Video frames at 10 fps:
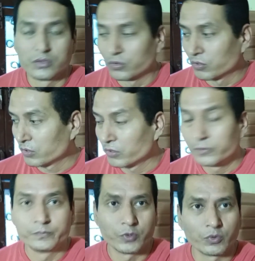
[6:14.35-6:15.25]
तो
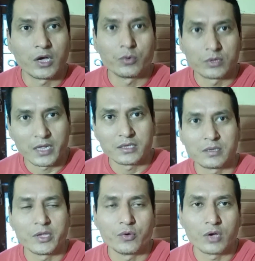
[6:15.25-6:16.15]
उनका उतना ही
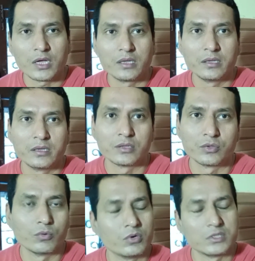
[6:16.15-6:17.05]
समय होगा
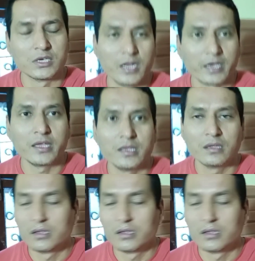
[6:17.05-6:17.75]
तो वो चले गई